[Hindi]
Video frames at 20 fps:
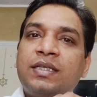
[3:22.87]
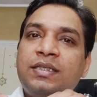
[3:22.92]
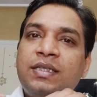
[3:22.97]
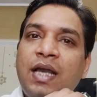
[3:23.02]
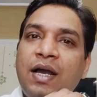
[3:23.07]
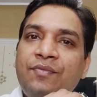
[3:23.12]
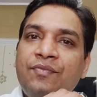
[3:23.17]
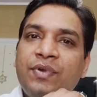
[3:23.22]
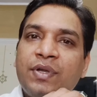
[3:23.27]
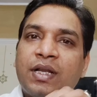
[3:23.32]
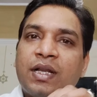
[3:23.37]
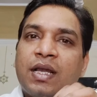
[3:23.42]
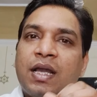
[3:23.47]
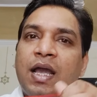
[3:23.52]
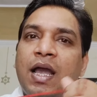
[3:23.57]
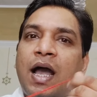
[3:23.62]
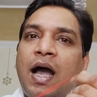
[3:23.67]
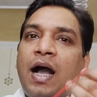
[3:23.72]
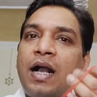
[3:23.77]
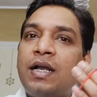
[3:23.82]
या फिर
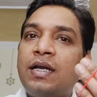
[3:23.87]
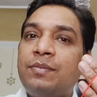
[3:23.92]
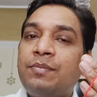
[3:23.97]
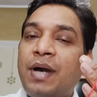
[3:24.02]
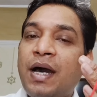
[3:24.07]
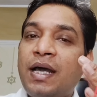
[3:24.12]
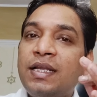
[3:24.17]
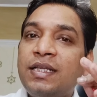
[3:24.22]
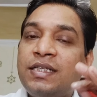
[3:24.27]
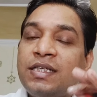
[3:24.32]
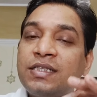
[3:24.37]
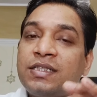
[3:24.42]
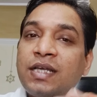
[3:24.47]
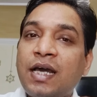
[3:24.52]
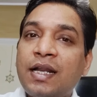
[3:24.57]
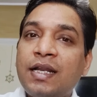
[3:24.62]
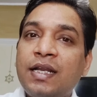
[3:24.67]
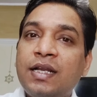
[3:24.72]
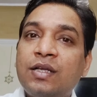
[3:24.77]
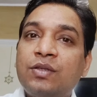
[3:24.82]
अगर मान लीजिए
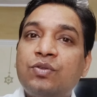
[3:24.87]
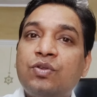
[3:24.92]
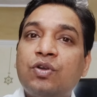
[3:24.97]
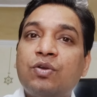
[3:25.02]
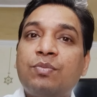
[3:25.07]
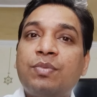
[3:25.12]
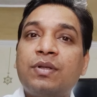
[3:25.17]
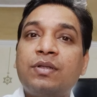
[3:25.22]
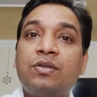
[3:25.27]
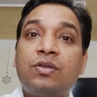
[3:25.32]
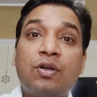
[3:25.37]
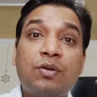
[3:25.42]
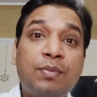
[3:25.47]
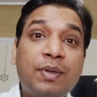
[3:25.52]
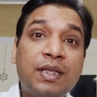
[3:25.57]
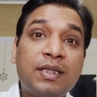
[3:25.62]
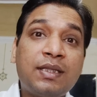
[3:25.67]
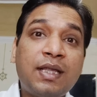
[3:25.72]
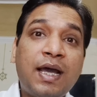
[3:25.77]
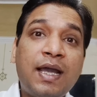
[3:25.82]
शारीरिक
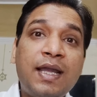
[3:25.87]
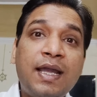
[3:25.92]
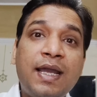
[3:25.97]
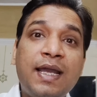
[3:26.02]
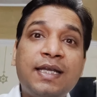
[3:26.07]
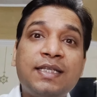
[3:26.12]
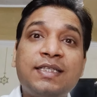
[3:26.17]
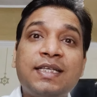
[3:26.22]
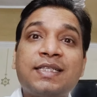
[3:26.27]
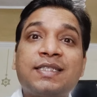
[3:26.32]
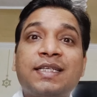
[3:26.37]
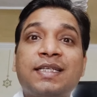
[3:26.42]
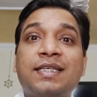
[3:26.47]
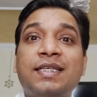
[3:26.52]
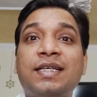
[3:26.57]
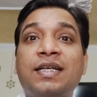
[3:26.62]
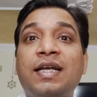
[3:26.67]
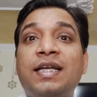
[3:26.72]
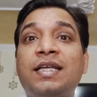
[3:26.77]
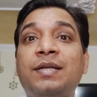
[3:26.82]
दुर्बलताएं हैं जैसे
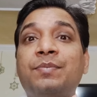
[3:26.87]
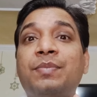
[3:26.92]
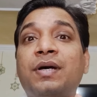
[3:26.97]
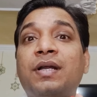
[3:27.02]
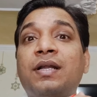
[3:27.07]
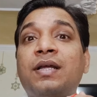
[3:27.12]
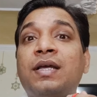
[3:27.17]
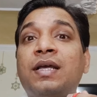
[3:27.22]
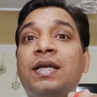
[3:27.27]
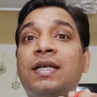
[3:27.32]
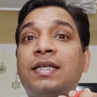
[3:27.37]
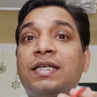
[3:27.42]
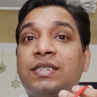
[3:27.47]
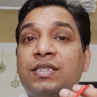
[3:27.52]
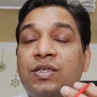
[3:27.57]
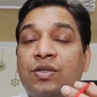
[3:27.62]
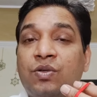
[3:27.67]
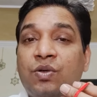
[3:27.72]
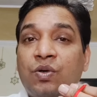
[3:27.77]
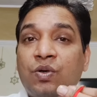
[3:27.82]
कि कहीं पर
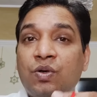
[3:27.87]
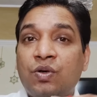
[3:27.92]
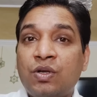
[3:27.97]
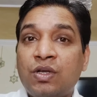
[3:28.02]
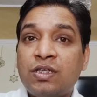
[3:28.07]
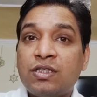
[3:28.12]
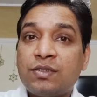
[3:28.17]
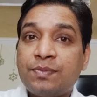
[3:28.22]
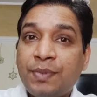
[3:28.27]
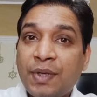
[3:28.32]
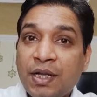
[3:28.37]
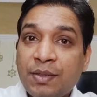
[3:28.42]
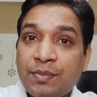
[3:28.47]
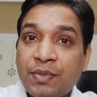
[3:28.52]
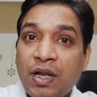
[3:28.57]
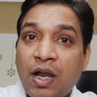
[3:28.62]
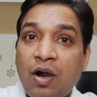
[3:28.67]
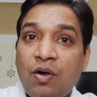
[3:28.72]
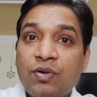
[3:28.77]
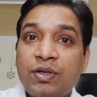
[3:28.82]
किसी को
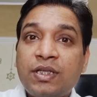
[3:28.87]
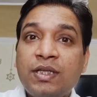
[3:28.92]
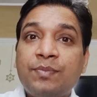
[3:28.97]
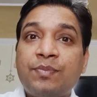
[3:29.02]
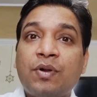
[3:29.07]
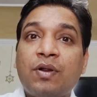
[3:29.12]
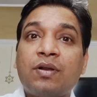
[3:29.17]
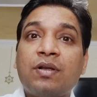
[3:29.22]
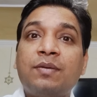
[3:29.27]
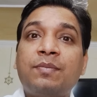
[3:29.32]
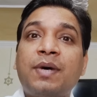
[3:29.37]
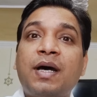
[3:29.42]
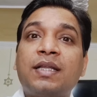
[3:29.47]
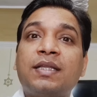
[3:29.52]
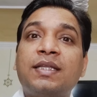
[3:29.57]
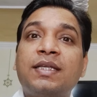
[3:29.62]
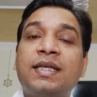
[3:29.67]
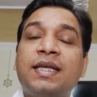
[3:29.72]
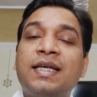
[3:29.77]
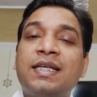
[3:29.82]
स्पर्म काउंट की प्रॉब्लम
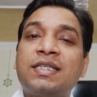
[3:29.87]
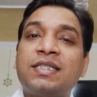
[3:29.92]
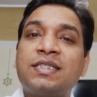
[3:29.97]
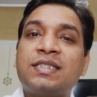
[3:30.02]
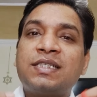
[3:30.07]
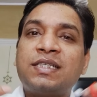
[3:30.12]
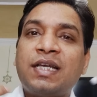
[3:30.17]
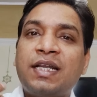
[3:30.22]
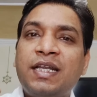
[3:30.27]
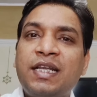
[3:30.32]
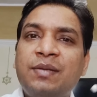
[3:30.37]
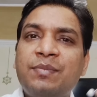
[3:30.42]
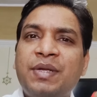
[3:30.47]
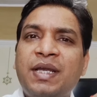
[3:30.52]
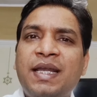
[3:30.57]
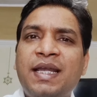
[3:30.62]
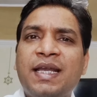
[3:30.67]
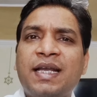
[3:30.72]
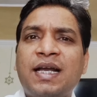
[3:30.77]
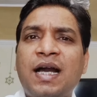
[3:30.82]
आती है शरीर
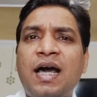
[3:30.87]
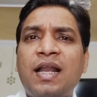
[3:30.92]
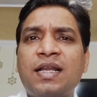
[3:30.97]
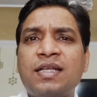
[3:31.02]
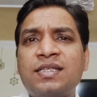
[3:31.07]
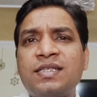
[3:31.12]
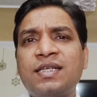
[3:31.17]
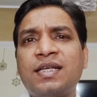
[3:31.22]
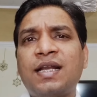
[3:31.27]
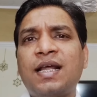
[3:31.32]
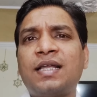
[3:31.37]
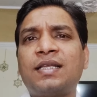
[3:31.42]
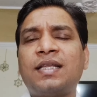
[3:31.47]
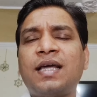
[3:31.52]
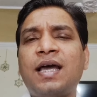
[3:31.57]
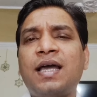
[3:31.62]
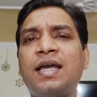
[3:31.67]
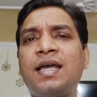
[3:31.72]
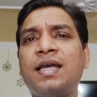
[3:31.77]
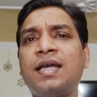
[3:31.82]
में एक आलस्य
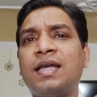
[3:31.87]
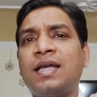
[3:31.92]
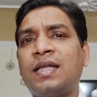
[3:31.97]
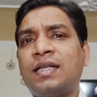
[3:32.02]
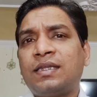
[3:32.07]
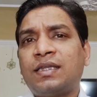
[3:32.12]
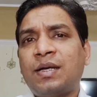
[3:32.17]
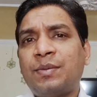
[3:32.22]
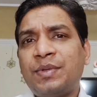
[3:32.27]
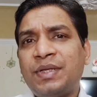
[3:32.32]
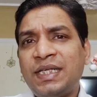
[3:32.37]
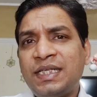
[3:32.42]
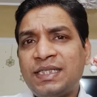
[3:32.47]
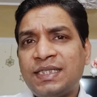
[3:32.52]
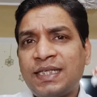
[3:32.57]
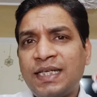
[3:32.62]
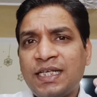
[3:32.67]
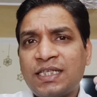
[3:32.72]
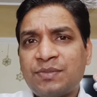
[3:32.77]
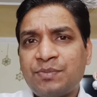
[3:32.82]
रहता है तब
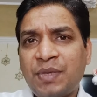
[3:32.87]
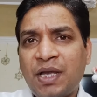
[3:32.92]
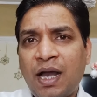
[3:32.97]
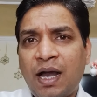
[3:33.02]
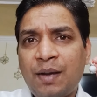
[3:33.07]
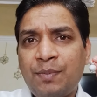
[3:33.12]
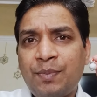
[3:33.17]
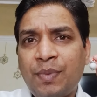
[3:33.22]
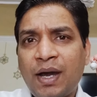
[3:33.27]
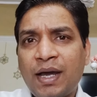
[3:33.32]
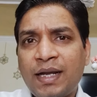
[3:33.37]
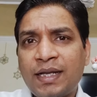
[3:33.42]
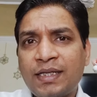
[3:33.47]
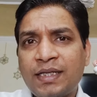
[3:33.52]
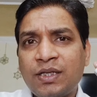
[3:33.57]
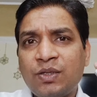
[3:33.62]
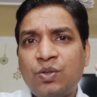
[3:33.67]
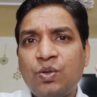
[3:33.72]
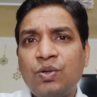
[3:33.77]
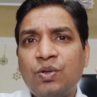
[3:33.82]
इस केस में आप पारे
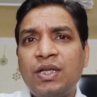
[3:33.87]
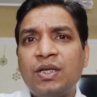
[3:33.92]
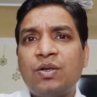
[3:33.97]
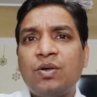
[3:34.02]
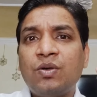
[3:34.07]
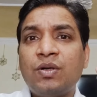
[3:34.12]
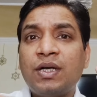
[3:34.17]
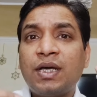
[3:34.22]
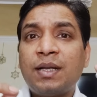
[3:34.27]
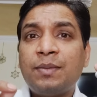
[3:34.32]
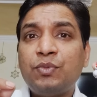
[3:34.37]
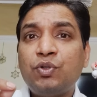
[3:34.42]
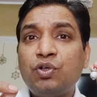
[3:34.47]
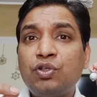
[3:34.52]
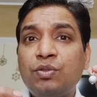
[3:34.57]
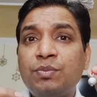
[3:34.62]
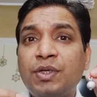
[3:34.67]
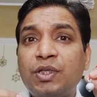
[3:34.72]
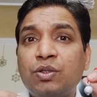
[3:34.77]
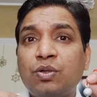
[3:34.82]
की गोली को गर्म
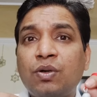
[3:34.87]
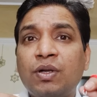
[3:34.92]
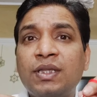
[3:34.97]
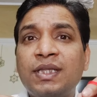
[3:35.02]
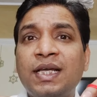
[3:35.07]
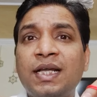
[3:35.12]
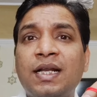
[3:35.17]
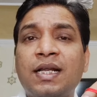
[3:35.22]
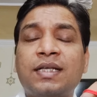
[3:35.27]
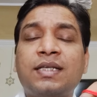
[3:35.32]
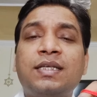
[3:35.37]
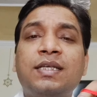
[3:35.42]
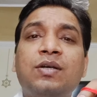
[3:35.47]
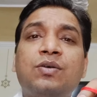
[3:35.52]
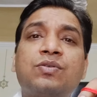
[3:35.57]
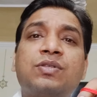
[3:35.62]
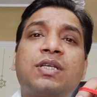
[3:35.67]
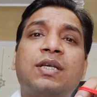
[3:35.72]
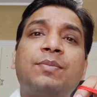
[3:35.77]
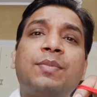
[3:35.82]
दूध में थोड़ी देर रखिए
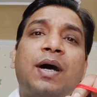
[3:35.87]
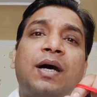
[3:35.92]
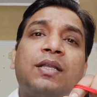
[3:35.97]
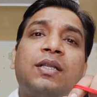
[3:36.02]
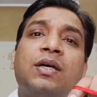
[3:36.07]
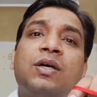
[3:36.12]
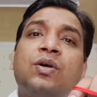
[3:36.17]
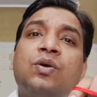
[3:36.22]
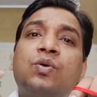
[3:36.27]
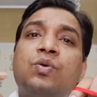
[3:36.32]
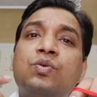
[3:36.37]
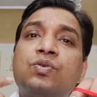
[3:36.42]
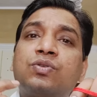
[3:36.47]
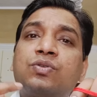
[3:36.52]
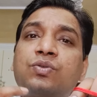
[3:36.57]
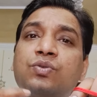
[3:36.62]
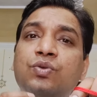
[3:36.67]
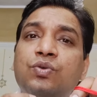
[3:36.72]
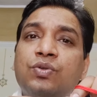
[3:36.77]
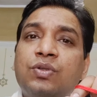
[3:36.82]
उसके बाद
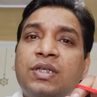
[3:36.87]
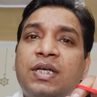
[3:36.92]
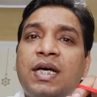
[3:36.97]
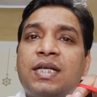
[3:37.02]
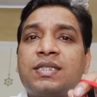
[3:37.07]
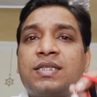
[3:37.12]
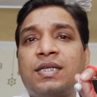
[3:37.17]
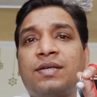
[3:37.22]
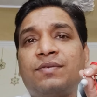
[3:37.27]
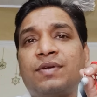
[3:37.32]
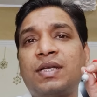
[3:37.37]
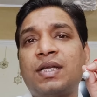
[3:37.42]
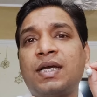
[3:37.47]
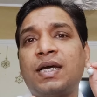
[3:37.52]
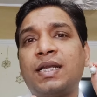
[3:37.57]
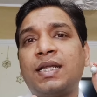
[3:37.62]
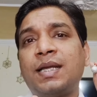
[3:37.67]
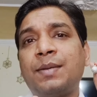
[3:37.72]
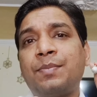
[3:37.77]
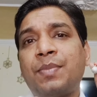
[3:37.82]
उस दूध का सेवन
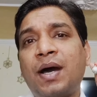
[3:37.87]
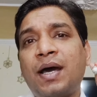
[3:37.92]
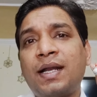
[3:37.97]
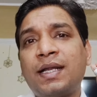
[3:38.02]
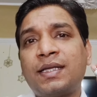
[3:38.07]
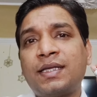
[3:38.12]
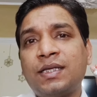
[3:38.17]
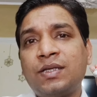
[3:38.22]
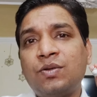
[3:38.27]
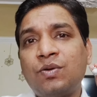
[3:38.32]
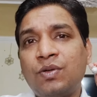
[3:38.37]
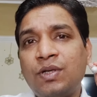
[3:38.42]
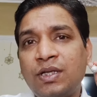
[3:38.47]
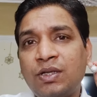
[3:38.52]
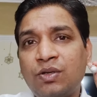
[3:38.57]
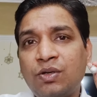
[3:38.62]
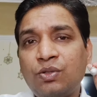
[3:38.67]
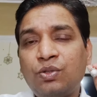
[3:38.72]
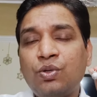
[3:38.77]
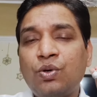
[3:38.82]
करिए पारे की
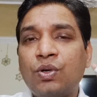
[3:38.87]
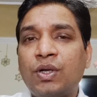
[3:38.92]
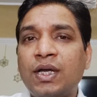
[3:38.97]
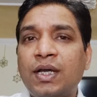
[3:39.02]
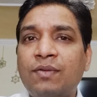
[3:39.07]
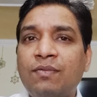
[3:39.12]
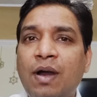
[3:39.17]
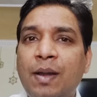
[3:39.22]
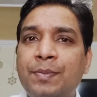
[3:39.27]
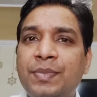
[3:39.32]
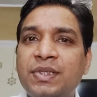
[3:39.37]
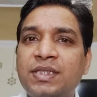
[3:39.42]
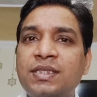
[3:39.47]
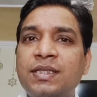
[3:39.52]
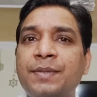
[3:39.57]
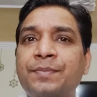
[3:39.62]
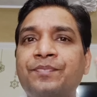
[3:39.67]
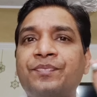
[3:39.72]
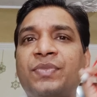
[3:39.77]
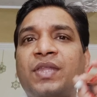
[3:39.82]
गोली को धोकर
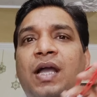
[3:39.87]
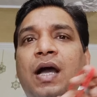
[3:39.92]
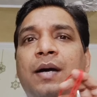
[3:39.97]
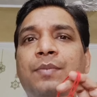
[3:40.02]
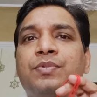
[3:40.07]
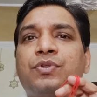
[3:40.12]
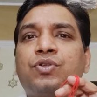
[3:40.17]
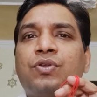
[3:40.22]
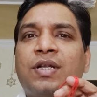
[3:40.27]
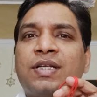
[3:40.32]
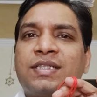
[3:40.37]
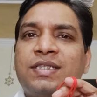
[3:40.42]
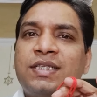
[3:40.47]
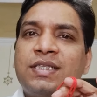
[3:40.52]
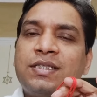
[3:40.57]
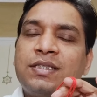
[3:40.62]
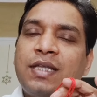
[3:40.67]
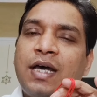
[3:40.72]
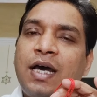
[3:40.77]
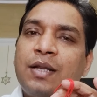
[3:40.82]
वापस आप
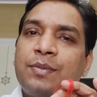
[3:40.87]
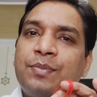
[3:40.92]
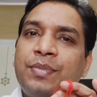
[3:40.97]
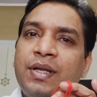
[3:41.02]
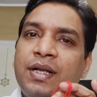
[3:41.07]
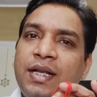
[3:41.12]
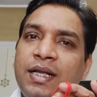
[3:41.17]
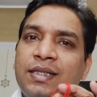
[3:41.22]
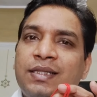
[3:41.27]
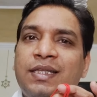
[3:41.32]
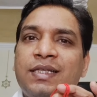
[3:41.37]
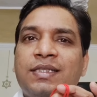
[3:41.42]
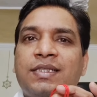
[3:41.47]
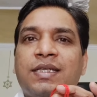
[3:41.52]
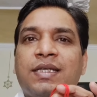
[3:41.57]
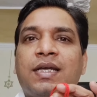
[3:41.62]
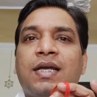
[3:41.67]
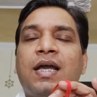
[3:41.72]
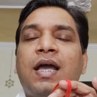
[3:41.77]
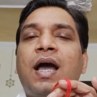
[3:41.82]
सुरक्षित स्थान पर रख
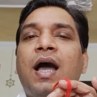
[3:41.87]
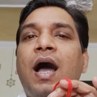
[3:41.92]
दीजिए